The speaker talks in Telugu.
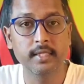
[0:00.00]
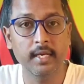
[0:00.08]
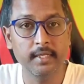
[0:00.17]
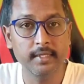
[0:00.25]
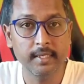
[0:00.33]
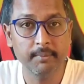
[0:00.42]

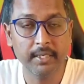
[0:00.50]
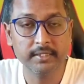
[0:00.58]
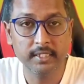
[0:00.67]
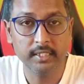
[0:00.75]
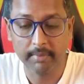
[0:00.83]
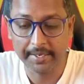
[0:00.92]
థర్టీ త్రీ
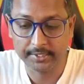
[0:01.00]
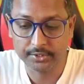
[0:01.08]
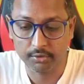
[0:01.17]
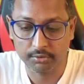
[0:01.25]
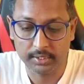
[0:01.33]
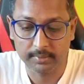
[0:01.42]
పర్సెంట్
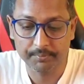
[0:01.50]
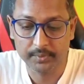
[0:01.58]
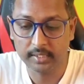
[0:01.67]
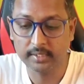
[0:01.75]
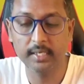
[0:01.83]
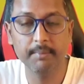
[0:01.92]
మైనస్లో ఉంది
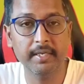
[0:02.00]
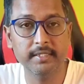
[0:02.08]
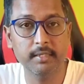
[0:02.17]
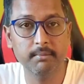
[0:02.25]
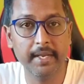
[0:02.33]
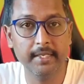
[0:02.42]
థర్టీ త్రీ
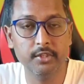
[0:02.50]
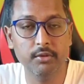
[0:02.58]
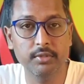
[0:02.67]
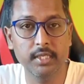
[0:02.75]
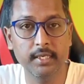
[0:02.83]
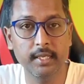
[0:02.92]
పర్సెంట్ మైనస్లో
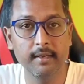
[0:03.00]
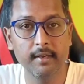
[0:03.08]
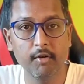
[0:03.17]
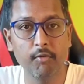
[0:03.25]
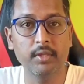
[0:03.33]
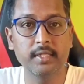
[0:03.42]
ఉందంటే
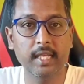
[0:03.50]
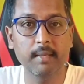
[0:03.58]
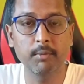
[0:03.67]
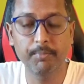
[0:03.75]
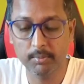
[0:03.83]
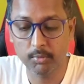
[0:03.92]
వందకి
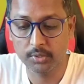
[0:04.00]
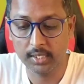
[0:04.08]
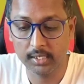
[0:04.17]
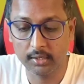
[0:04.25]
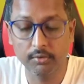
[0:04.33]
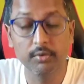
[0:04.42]
ముప్పై మూడు
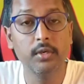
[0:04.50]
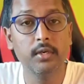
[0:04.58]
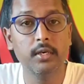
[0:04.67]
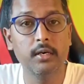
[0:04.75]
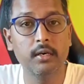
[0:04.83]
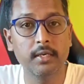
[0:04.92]
డాలర్లు
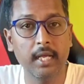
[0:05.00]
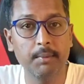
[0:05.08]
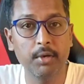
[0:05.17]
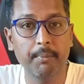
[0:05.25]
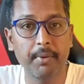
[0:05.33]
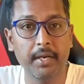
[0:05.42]

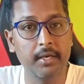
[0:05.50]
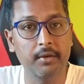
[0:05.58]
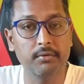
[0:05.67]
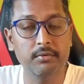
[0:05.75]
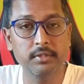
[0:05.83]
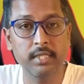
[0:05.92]
నాలుగు వందల
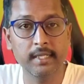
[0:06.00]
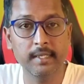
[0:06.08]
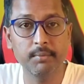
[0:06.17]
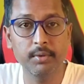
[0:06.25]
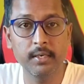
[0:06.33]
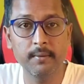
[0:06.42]
పన్నెండు
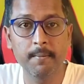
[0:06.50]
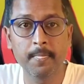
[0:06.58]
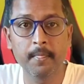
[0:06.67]
దాదాపుగా